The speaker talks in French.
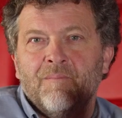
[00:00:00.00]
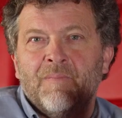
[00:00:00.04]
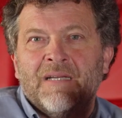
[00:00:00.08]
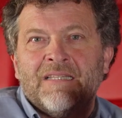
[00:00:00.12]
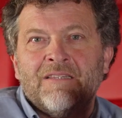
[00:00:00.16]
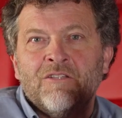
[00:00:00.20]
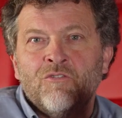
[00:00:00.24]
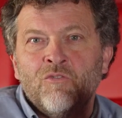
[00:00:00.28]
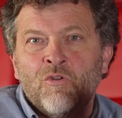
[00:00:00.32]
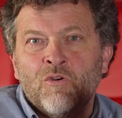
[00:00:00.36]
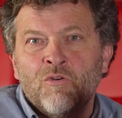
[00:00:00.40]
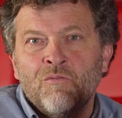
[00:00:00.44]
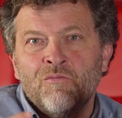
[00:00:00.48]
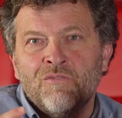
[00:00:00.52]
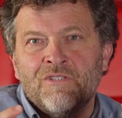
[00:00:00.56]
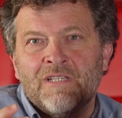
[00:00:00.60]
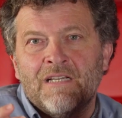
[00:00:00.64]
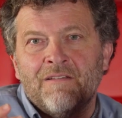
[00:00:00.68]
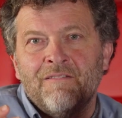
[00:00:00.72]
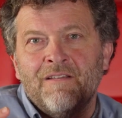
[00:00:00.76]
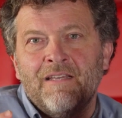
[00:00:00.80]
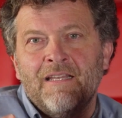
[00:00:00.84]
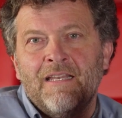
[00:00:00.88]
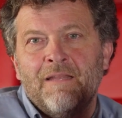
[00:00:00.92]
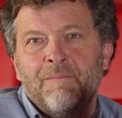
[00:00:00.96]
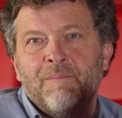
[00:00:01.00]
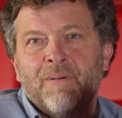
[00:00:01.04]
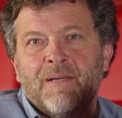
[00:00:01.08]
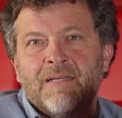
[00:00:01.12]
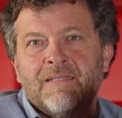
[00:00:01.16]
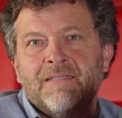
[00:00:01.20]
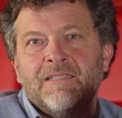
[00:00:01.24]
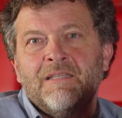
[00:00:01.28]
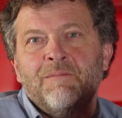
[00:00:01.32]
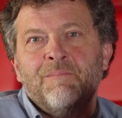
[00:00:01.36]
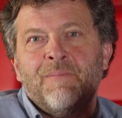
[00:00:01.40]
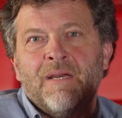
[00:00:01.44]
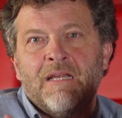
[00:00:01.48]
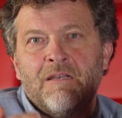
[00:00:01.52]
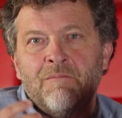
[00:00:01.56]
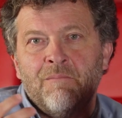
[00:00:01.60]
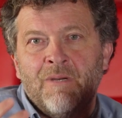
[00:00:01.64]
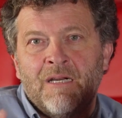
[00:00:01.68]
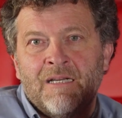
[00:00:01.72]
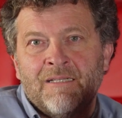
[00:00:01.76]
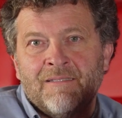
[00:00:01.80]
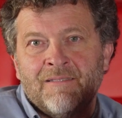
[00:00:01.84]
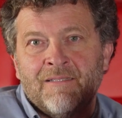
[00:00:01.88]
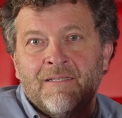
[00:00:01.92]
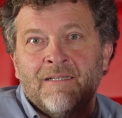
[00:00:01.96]
Maintenant que vous avez les principales
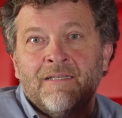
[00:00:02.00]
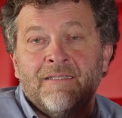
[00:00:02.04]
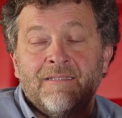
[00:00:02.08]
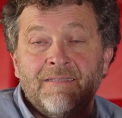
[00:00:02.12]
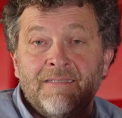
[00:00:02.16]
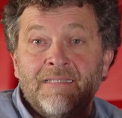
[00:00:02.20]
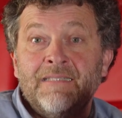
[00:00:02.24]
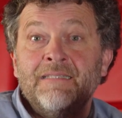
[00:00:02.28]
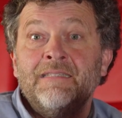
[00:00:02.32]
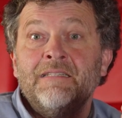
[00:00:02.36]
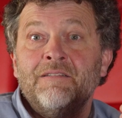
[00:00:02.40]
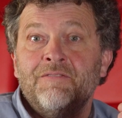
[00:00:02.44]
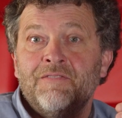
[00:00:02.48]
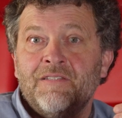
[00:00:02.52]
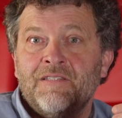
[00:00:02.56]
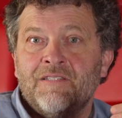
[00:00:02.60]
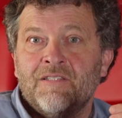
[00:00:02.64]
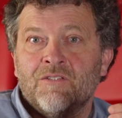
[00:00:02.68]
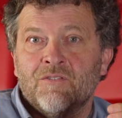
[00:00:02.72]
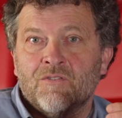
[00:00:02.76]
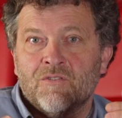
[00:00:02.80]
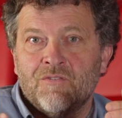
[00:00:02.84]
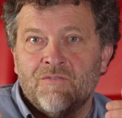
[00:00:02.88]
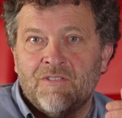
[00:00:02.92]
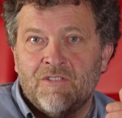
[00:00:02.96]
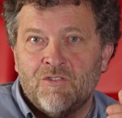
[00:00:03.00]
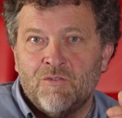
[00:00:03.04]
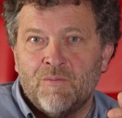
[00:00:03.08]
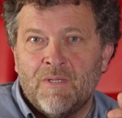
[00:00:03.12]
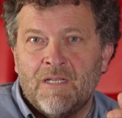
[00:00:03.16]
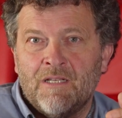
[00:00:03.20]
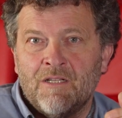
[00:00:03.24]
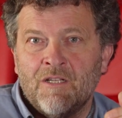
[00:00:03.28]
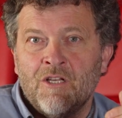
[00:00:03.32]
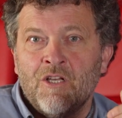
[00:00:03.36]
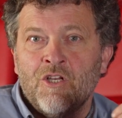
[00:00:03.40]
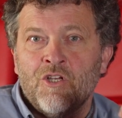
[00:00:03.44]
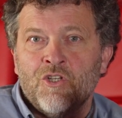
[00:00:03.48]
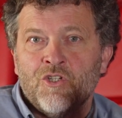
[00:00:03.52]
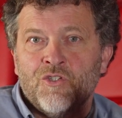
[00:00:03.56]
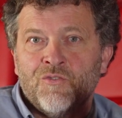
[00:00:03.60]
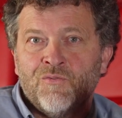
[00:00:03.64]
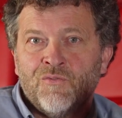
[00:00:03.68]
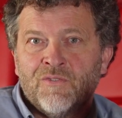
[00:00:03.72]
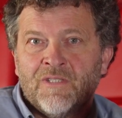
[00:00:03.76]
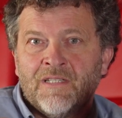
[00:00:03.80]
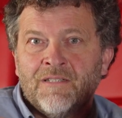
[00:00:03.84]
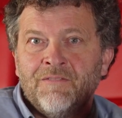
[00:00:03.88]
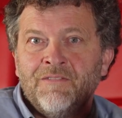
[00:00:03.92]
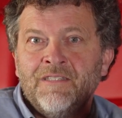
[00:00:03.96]
bases des déficiences visuelles, je
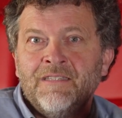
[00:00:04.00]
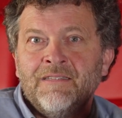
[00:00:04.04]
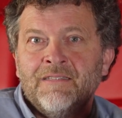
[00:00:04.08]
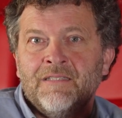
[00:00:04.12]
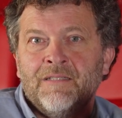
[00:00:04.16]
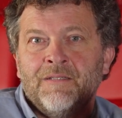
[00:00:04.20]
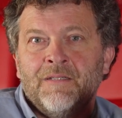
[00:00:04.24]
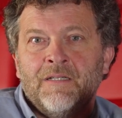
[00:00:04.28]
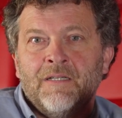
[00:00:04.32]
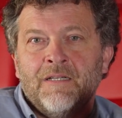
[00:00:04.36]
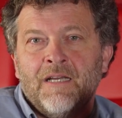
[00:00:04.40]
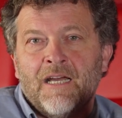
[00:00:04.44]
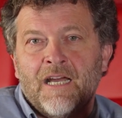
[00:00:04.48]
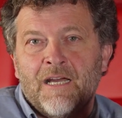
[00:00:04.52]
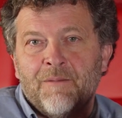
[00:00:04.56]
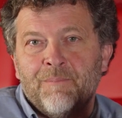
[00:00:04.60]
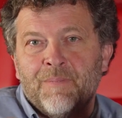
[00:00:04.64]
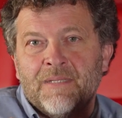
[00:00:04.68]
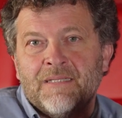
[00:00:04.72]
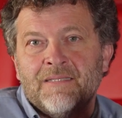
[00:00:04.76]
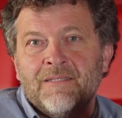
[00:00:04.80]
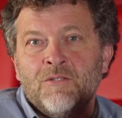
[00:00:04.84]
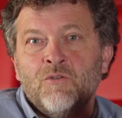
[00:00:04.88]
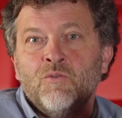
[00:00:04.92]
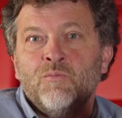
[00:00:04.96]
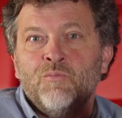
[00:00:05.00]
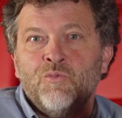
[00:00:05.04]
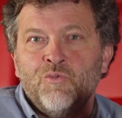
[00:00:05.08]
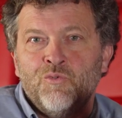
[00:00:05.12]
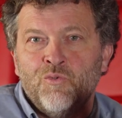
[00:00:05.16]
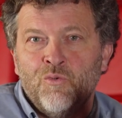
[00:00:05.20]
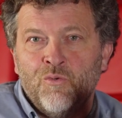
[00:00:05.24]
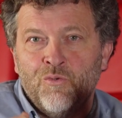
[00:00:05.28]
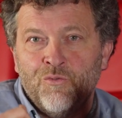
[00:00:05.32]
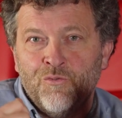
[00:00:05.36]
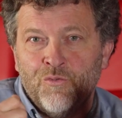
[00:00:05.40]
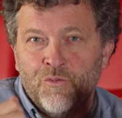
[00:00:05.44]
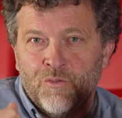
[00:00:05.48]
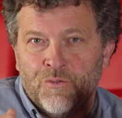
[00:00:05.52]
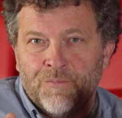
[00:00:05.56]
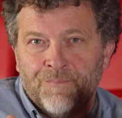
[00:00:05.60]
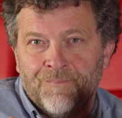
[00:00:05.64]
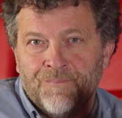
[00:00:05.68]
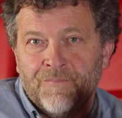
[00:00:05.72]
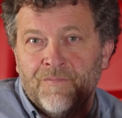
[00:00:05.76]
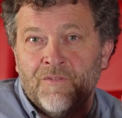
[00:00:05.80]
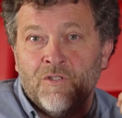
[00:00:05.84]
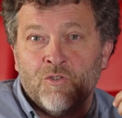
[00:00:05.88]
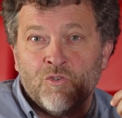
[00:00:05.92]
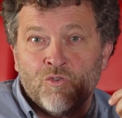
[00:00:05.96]
vous invite à passer au module 2.
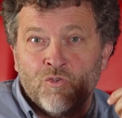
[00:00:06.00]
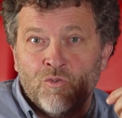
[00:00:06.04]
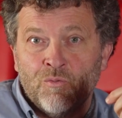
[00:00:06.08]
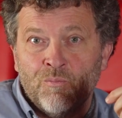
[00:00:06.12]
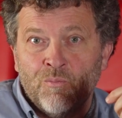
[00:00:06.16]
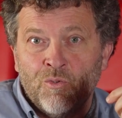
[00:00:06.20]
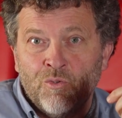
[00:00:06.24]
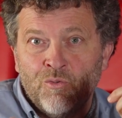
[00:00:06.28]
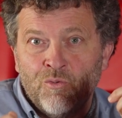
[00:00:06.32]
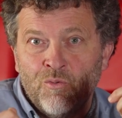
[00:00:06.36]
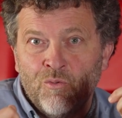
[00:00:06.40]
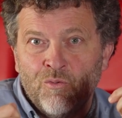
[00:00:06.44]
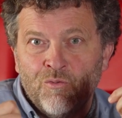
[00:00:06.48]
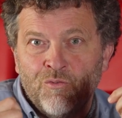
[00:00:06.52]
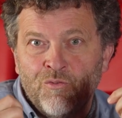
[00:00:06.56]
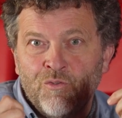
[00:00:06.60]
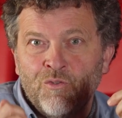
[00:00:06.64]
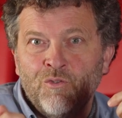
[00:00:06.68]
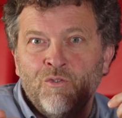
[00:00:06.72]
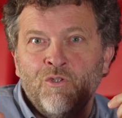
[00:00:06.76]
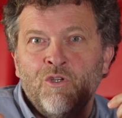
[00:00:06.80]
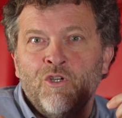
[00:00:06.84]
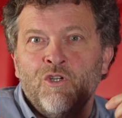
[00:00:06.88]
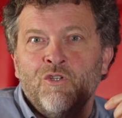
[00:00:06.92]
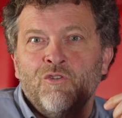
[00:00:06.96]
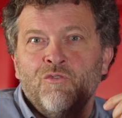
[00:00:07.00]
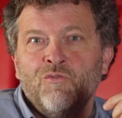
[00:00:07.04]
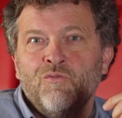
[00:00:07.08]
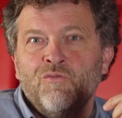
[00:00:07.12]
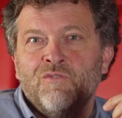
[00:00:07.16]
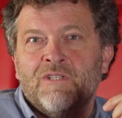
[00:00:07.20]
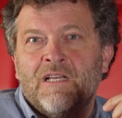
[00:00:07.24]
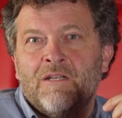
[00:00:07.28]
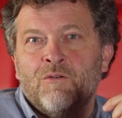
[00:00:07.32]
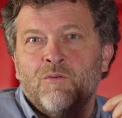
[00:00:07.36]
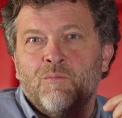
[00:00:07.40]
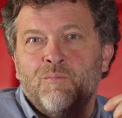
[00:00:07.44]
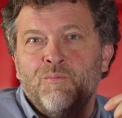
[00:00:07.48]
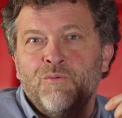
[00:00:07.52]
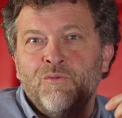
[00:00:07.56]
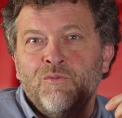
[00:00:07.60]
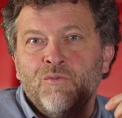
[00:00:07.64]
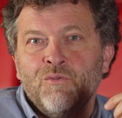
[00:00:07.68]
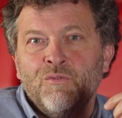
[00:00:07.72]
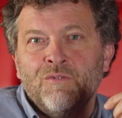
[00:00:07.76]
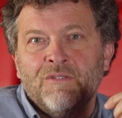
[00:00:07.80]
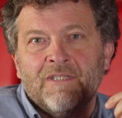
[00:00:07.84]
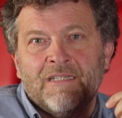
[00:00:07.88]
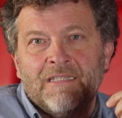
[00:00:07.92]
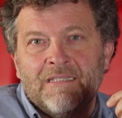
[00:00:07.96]
Dans ce module 2, nous allons
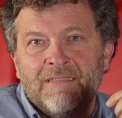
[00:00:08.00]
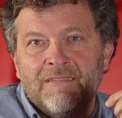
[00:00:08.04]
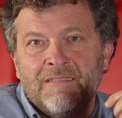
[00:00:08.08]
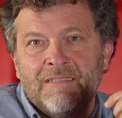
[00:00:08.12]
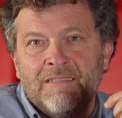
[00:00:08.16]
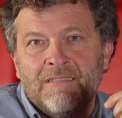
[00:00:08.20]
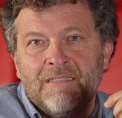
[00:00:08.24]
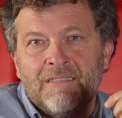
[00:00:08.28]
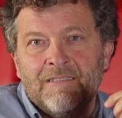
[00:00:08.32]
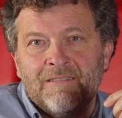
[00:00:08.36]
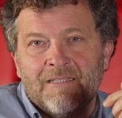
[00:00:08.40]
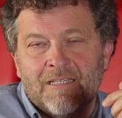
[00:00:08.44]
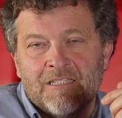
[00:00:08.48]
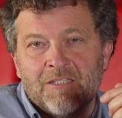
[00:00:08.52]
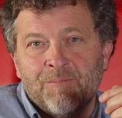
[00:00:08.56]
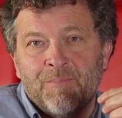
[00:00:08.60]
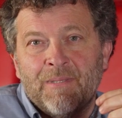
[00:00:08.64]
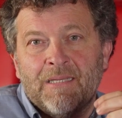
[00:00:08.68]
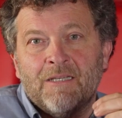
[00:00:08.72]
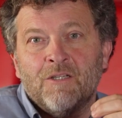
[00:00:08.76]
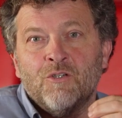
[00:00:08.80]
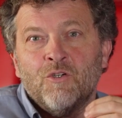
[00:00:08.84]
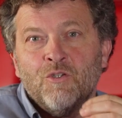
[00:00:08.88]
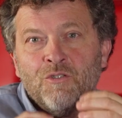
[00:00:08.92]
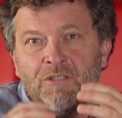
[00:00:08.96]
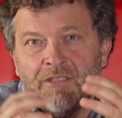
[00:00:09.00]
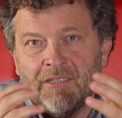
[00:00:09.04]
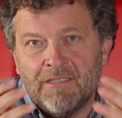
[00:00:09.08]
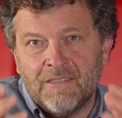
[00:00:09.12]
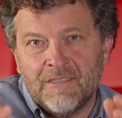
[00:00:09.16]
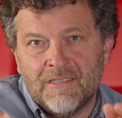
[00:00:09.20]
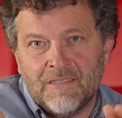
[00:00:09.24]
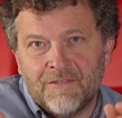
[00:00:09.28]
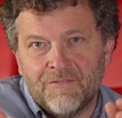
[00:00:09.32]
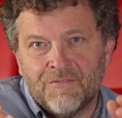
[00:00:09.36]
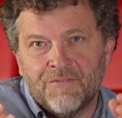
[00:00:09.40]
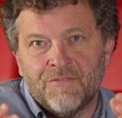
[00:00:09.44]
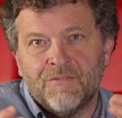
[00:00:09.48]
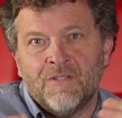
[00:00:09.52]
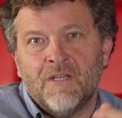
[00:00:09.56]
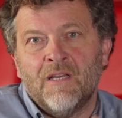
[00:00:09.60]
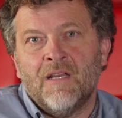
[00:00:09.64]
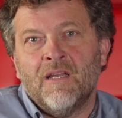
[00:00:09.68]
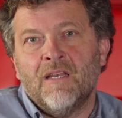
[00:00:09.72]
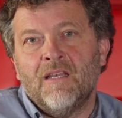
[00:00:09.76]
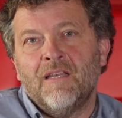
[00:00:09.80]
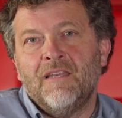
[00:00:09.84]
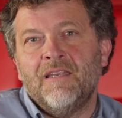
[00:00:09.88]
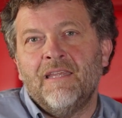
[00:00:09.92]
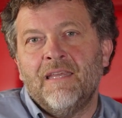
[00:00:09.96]
plutôt traiter des aspects cognitifs
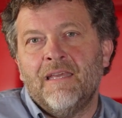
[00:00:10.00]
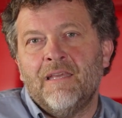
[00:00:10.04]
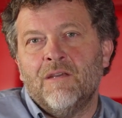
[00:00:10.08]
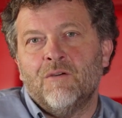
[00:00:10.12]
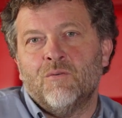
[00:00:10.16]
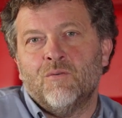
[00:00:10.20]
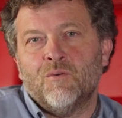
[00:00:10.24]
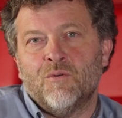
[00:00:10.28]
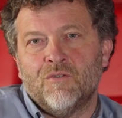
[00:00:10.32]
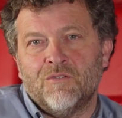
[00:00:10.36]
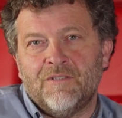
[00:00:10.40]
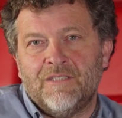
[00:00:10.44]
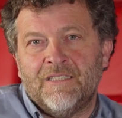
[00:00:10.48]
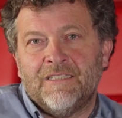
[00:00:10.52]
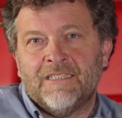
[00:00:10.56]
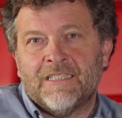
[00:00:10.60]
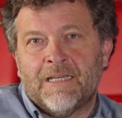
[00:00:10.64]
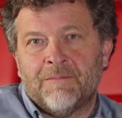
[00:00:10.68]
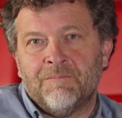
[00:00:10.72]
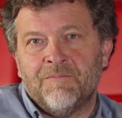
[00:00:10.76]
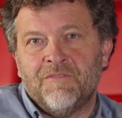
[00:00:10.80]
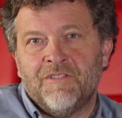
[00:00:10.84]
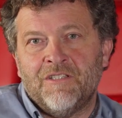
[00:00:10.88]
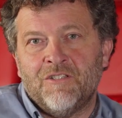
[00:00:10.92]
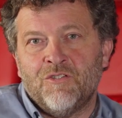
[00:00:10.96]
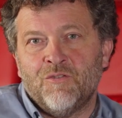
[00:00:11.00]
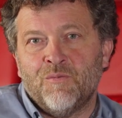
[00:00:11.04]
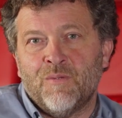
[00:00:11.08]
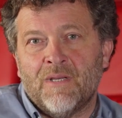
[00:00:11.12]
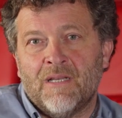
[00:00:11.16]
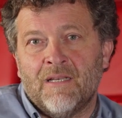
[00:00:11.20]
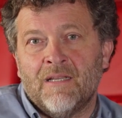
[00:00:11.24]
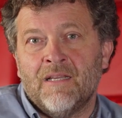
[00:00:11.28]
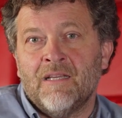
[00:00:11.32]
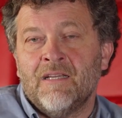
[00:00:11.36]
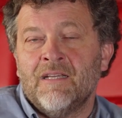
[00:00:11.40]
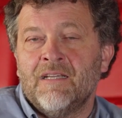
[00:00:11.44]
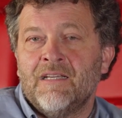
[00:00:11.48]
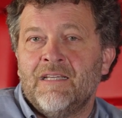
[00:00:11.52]
liés au handicap visuel.